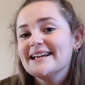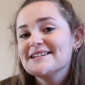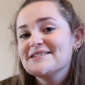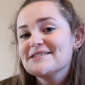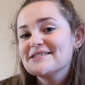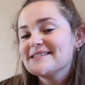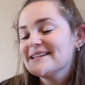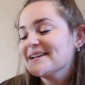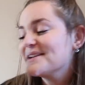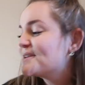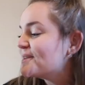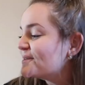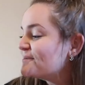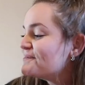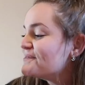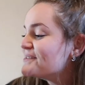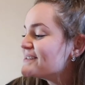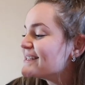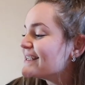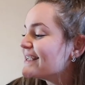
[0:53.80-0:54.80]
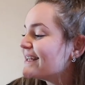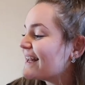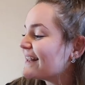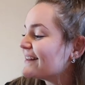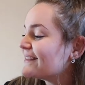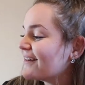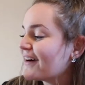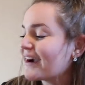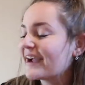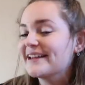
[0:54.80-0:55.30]
et je sais qu'Opus il
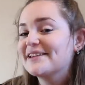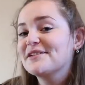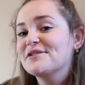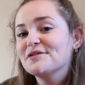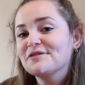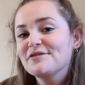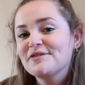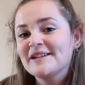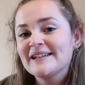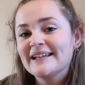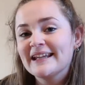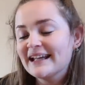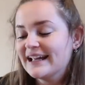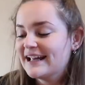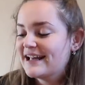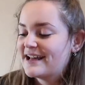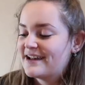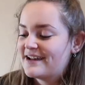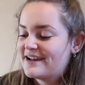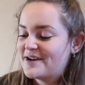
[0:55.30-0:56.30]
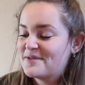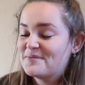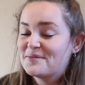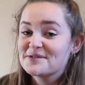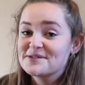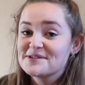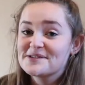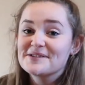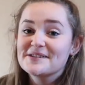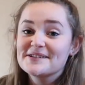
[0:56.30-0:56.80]
adore être confiné euh,
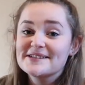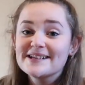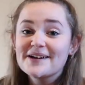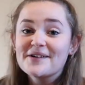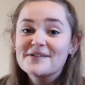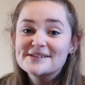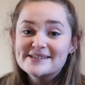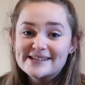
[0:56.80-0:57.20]
pour se sentir en